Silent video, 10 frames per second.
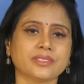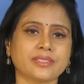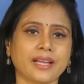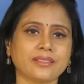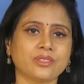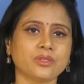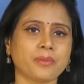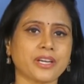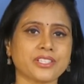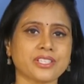రైతును
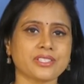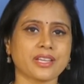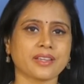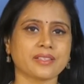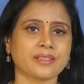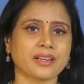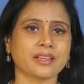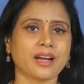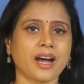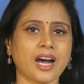భక్షించే
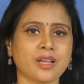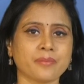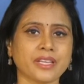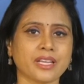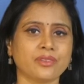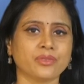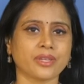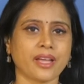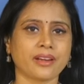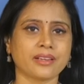కేంద్రాలుగా ఆర్బీకేలు
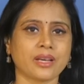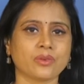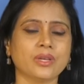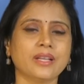ఉన్నాయన్నారు